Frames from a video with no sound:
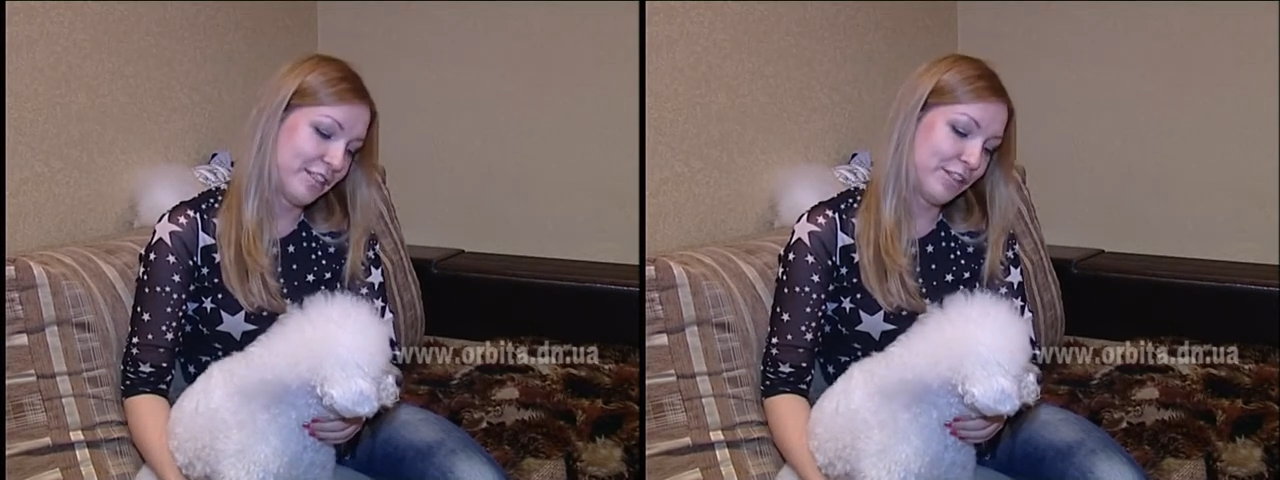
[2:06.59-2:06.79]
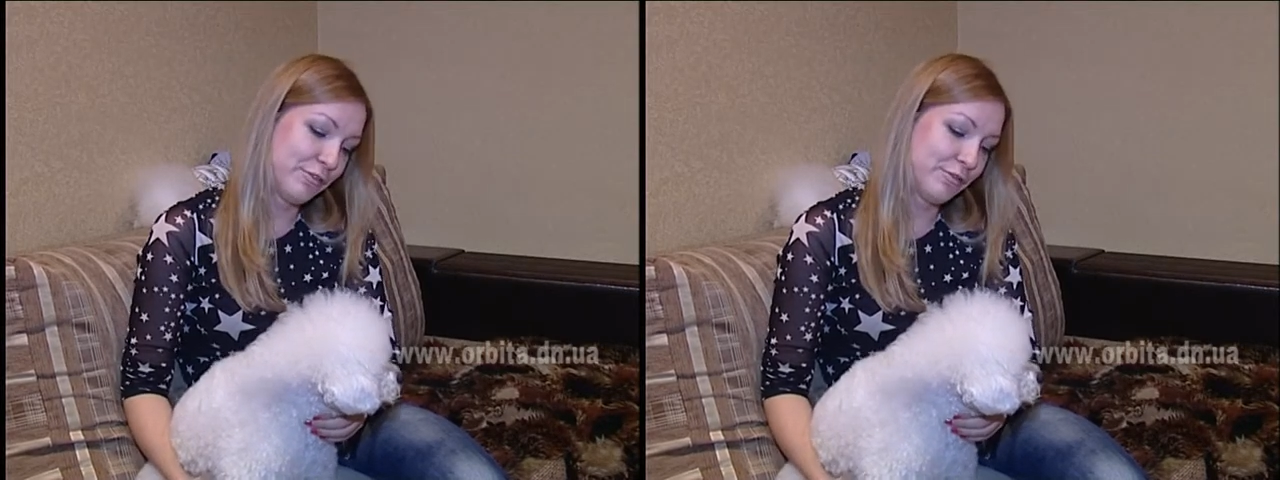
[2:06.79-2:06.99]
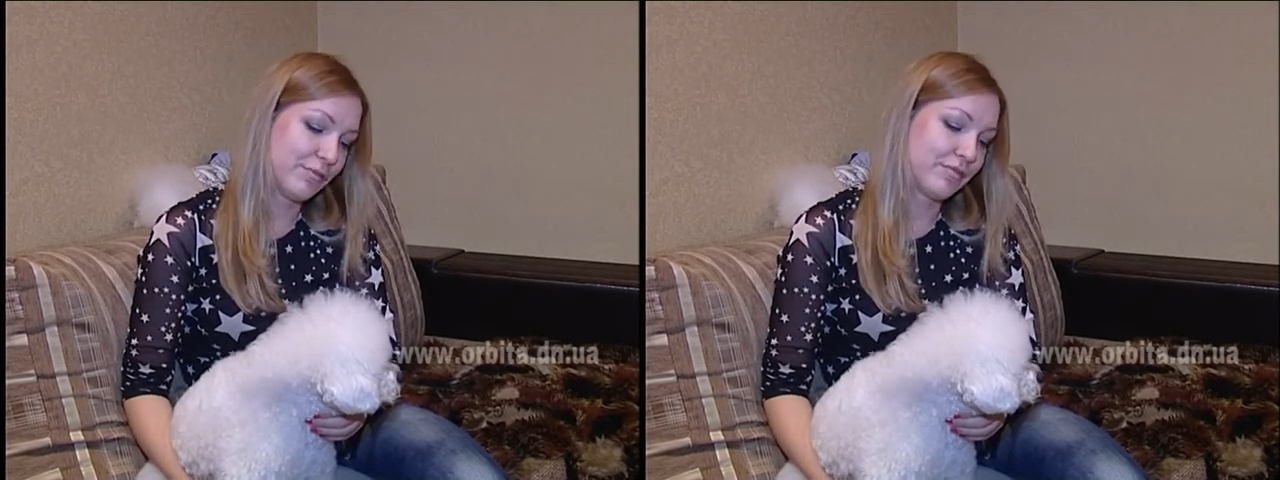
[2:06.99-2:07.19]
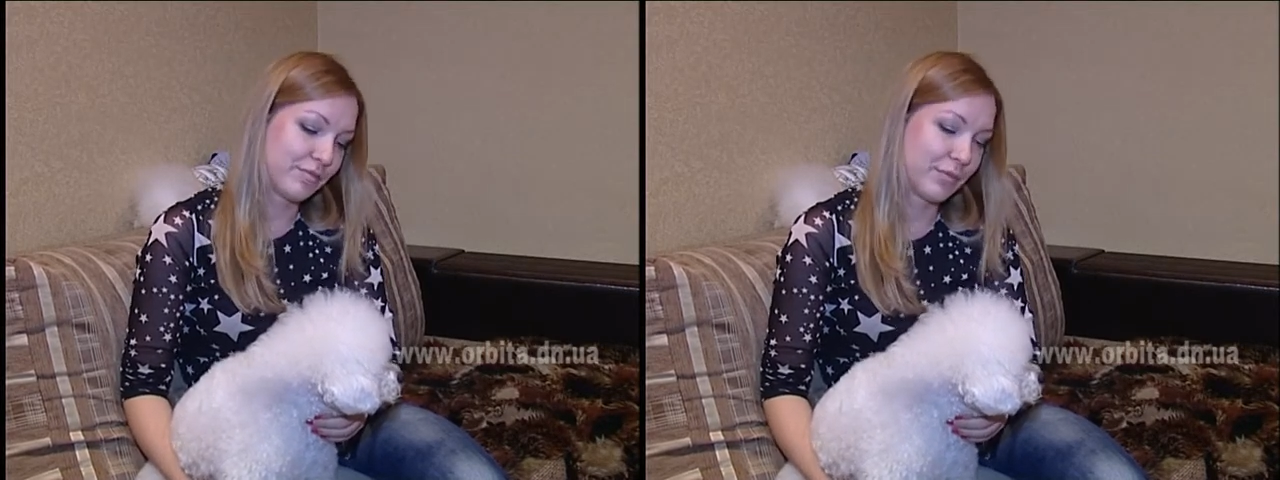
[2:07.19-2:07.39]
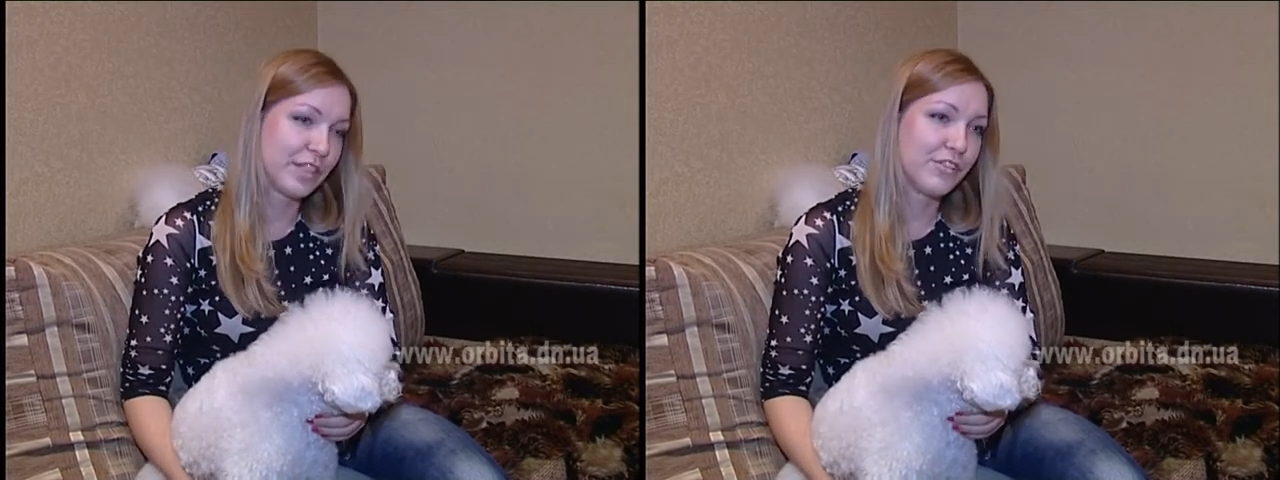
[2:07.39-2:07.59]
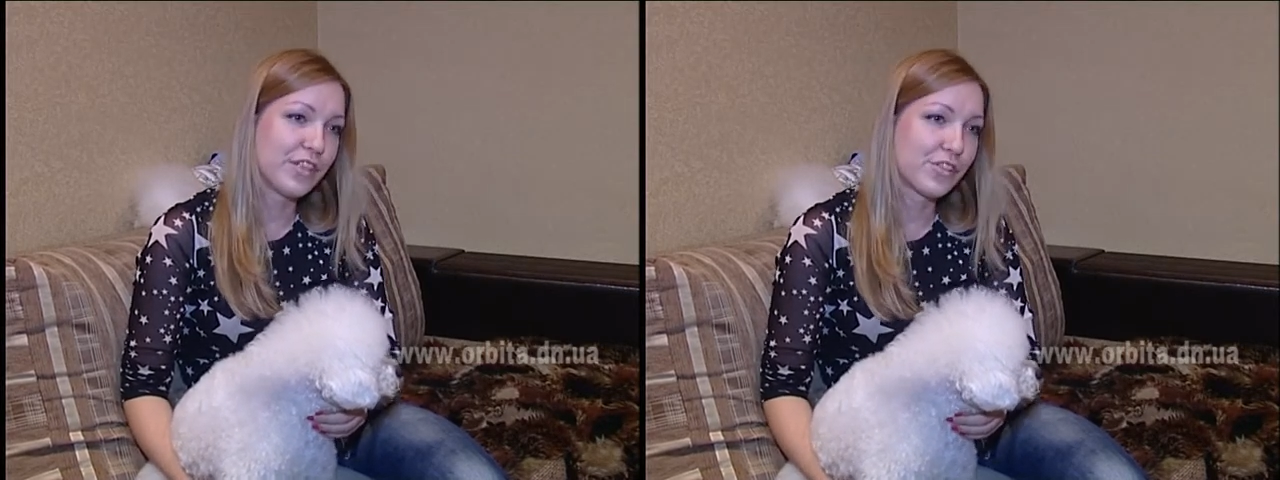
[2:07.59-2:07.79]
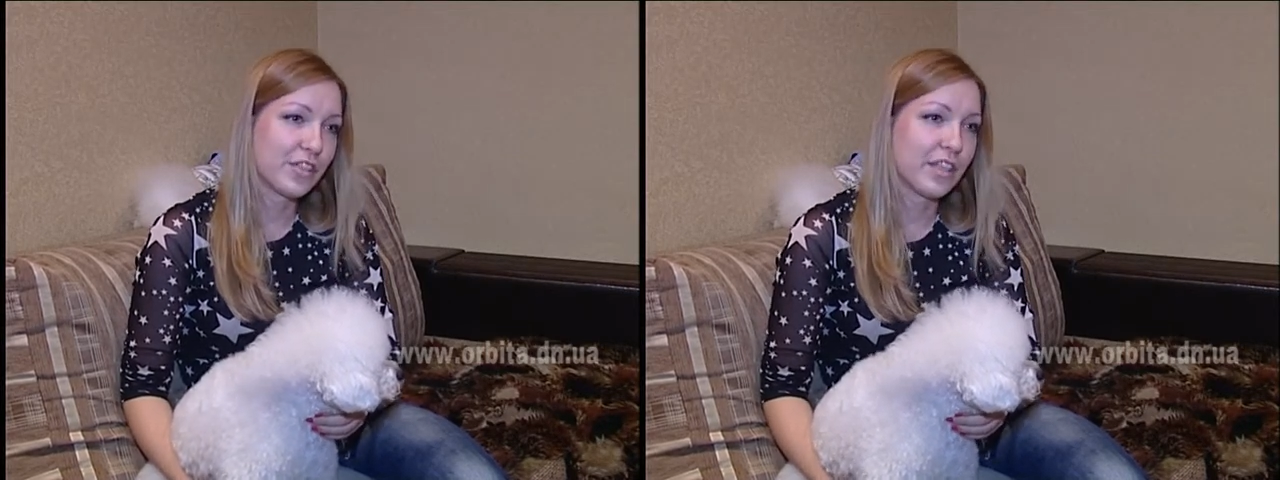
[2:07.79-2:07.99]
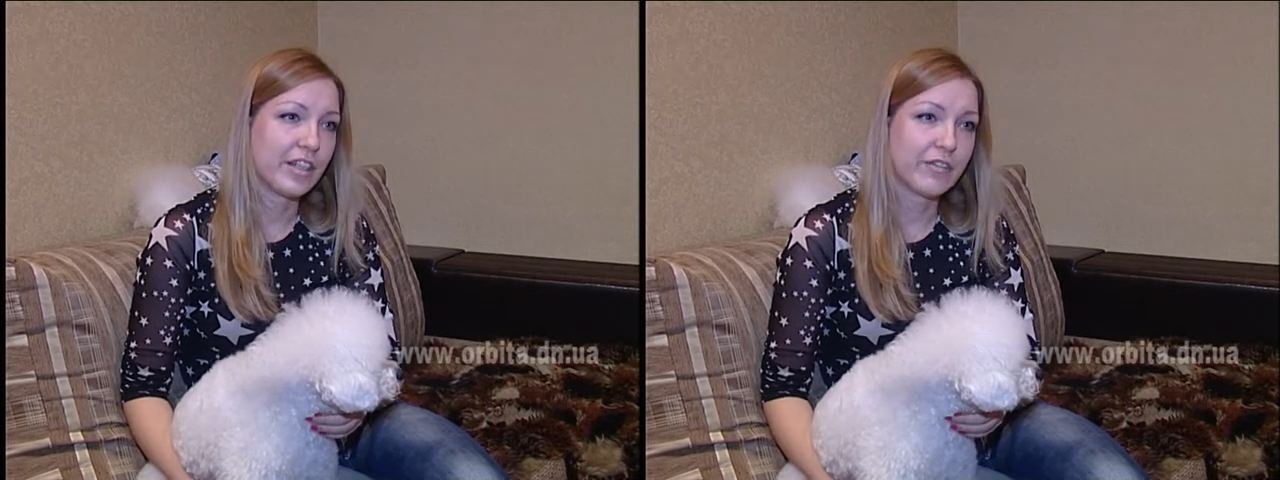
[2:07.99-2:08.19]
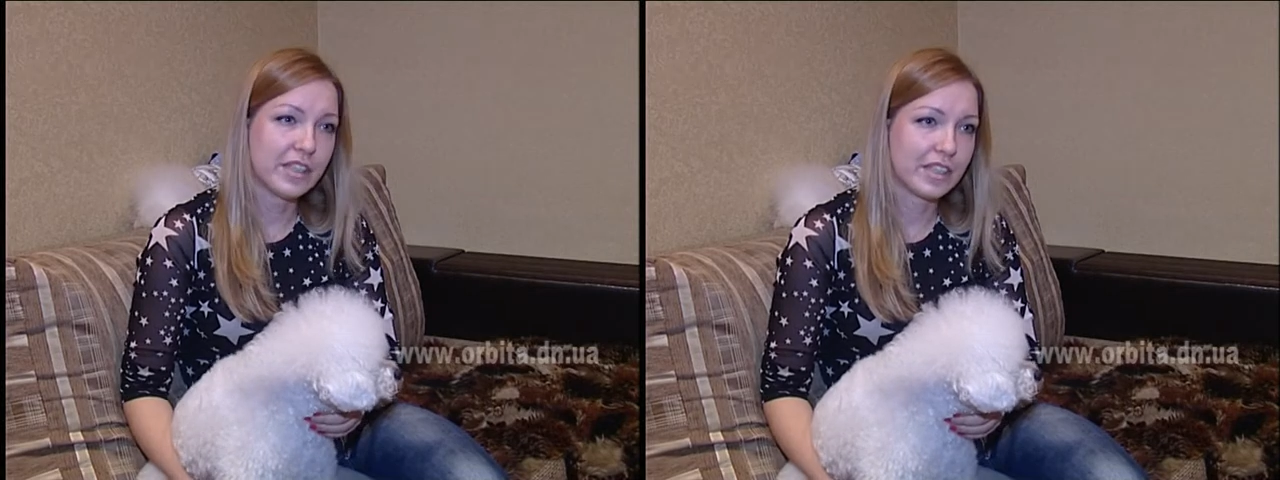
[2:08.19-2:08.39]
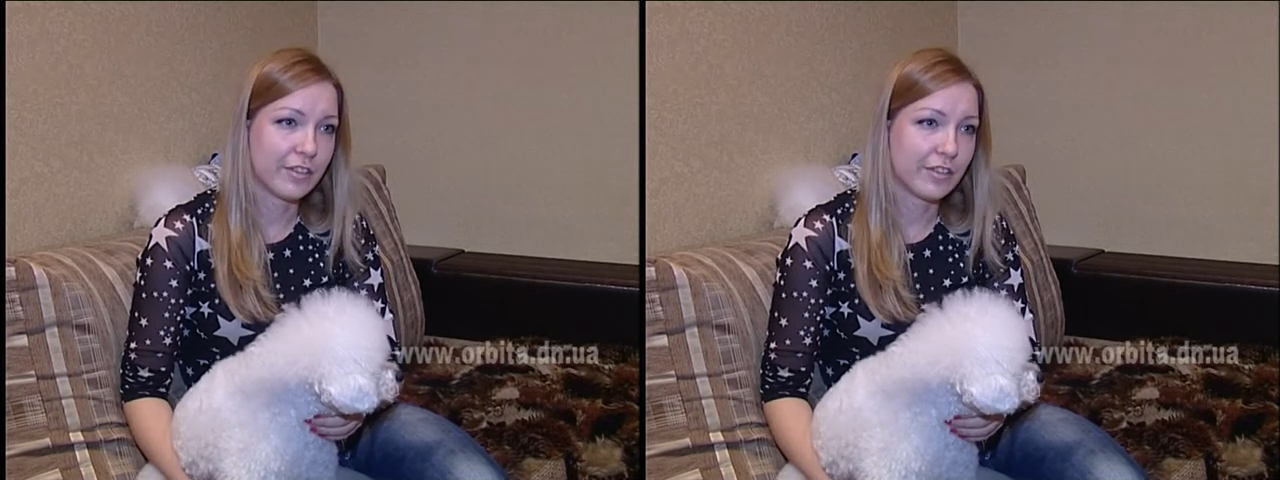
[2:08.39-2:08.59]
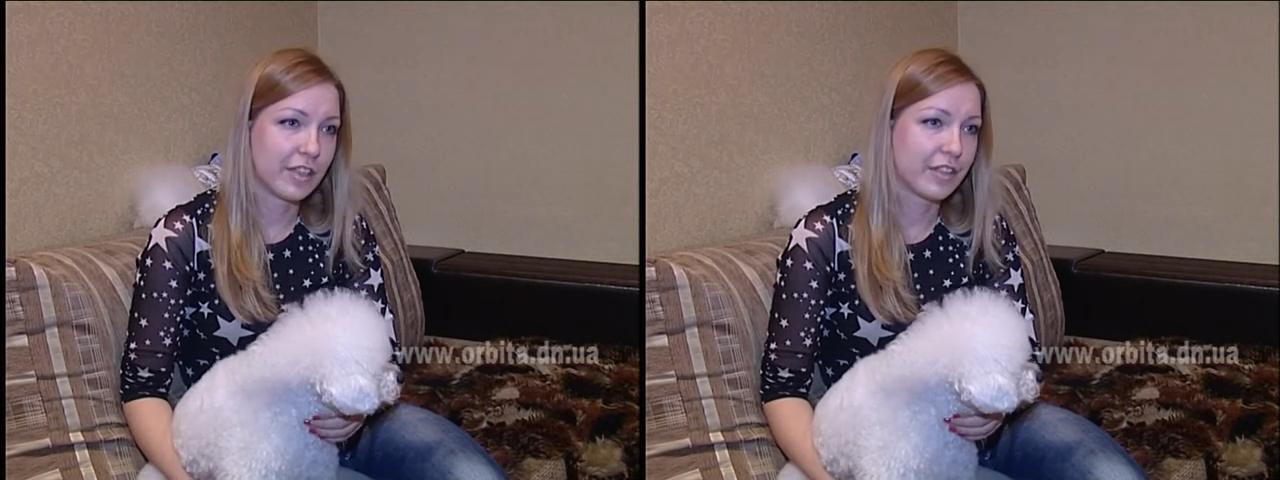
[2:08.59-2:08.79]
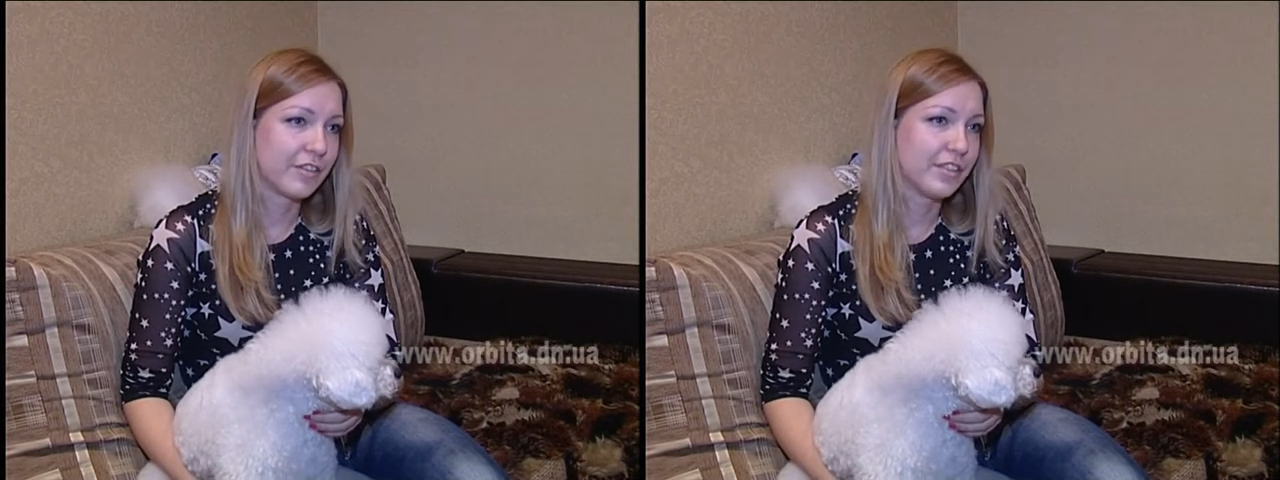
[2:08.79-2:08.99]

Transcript: Ну, подвижная на выставках